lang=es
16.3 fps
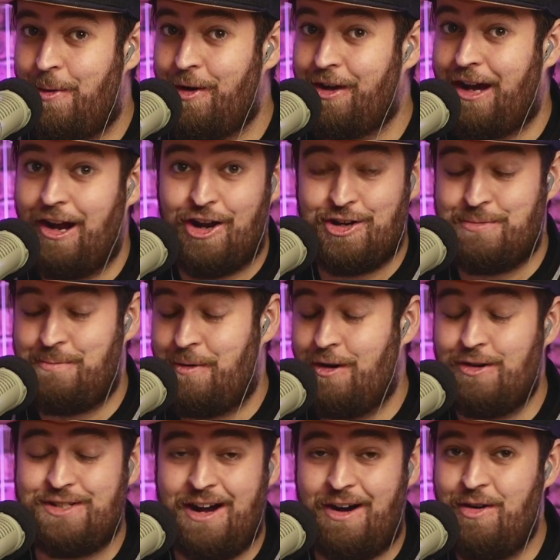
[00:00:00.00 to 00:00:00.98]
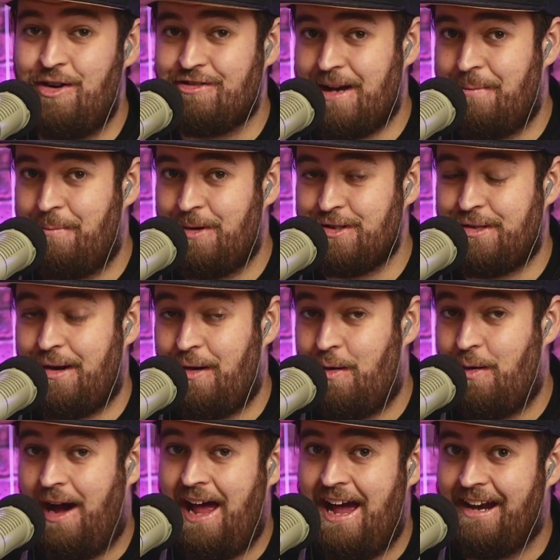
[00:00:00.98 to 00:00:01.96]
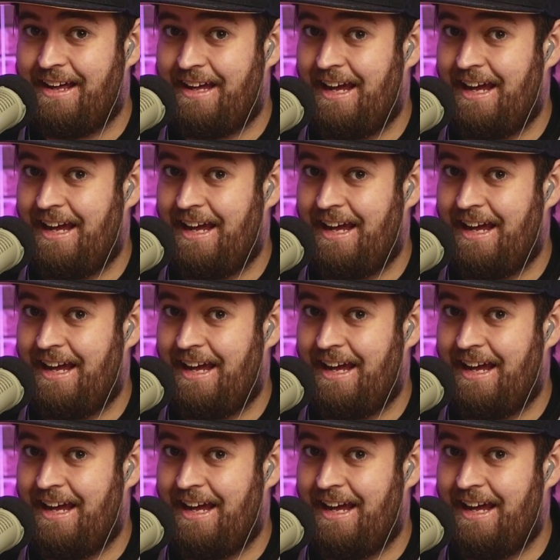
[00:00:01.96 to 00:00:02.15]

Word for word: porque los pros aún nos han puesto a jugar,